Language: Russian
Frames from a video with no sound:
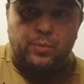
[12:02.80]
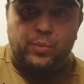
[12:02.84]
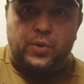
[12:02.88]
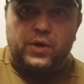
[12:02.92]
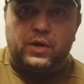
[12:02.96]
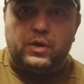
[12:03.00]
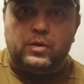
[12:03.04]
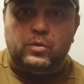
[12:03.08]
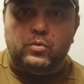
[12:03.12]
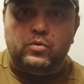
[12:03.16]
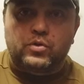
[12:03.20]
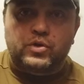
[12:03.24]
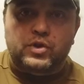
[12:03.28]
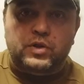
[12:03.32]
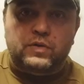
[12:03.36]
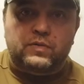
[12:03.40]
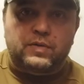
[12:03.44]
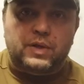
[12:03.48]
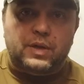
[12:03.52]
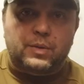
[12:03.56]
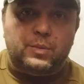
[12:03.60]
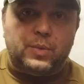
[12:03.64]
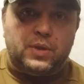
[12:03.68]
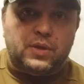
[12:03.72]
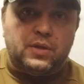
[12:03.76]

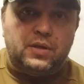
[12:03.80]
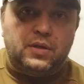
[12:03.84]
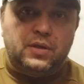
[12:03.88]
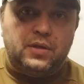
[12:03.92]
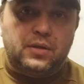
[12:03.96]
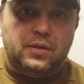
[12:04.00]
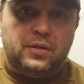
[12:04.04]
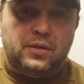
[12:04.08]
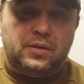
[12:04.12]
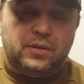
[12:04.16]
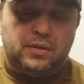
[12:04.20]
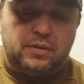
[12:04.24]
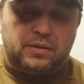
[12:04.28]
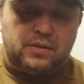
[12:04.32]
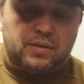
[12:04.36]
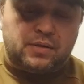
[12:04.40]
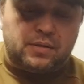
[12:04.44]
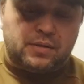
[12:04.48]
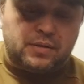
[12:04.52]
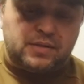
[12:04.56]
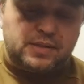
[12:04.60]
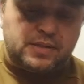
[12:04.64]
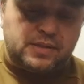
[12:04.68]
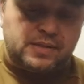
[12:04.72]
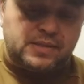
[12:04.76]
прокручиваем. И
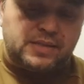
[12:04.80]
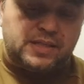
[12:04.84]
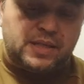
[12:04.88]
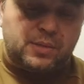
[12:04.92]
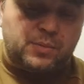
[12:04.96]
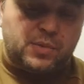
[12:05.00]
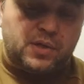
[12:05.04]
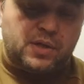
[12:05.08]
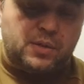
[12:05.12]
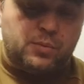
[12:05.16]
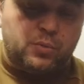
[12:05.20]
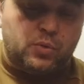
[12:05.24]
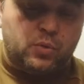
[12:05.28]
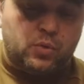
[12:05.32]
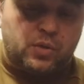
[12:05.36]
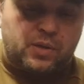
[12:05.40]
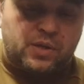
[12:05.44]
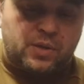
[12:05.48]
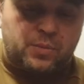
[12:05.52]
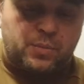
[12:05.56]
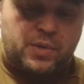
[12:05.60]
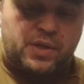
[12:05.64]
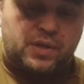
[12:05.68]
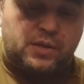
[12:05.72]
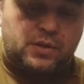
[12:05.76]
э, система
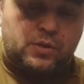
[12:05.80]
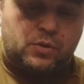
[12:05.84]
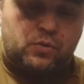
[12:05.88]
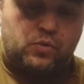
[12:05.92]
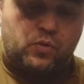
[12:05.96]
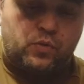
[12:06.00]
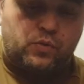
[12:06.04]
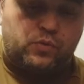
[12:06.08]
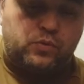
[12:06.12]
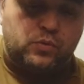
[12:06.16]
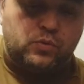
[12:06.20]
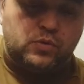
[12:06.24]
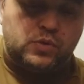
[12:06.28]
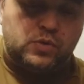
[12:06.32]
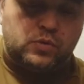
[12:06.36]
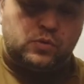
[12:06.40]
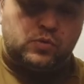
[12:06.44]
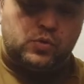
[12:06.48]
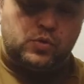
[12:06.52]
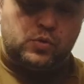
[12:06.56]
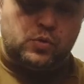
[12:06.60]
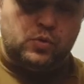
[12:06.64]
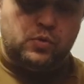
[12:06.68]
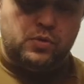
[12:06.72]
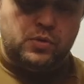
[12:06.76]
M-Lock имеет такую функцию,
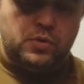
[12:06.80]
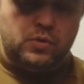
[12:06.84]
что у